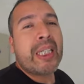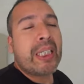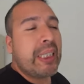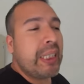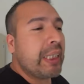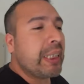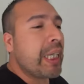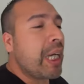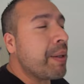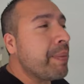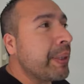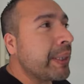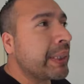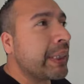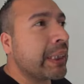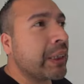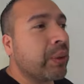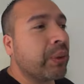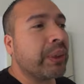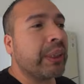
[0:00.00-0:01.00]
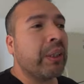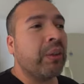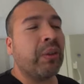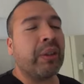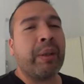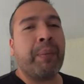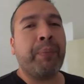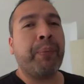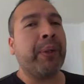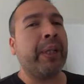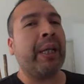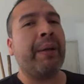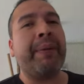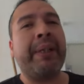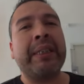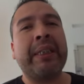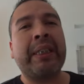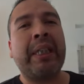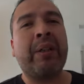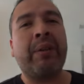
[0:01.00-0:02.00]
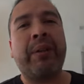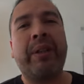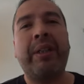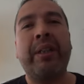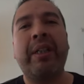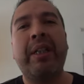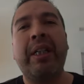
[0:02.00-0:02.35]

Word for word: y tal vez eso es en lo que pueda avanzar hoy.